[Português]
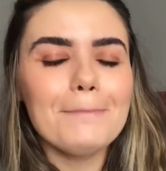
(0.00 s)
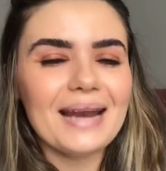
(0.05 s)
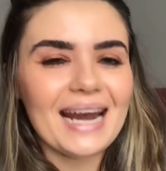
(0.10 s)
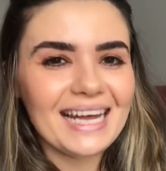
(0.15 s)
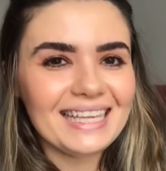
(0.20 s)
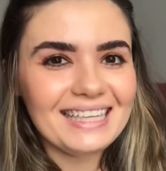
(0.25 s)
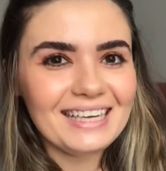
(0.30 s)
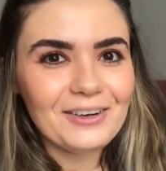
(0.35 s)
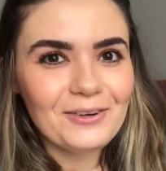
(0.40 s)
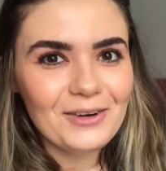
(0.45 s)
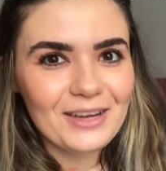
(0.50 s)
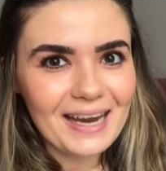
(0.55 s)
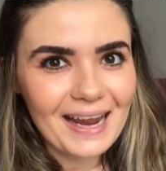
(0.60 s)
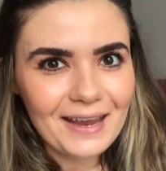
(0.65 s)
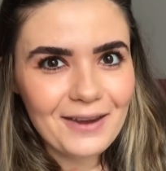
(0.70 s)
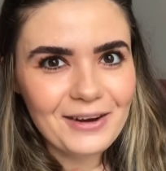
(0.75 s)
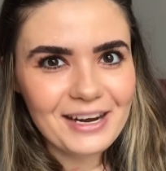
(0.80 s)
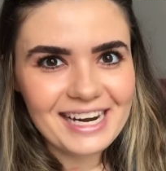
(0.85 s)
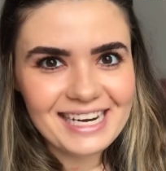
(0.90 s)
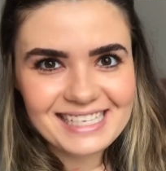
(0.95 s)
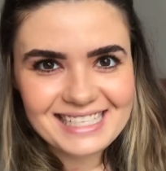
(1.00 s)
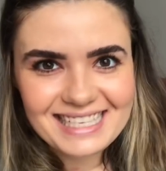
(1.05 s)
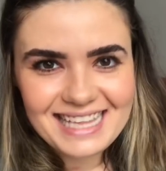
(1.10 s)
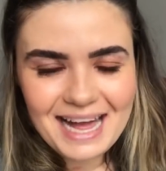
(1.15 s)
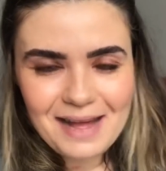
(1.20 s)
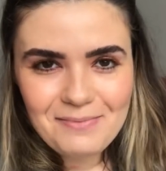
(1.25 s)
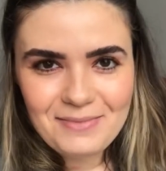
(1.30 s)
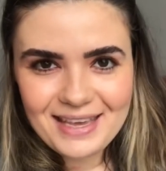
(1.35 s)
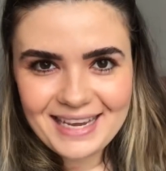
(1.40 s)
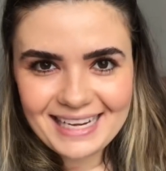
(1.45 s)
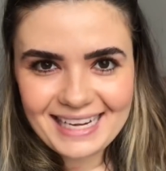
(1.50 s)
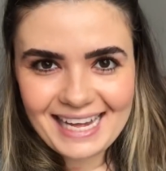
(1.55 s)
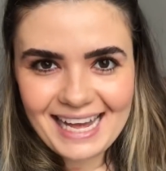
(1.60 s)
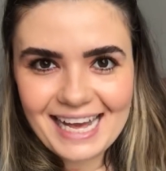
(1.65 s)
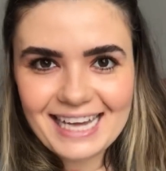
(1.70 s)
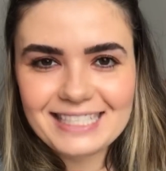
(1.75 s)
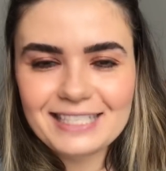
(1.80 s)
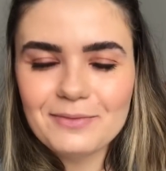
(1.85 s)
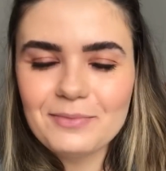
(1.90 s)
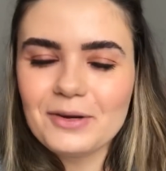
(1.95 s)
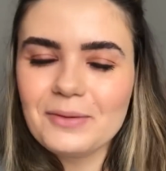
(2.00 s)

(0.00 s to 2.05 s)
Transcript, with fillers: para decorar e organizar a minha casa.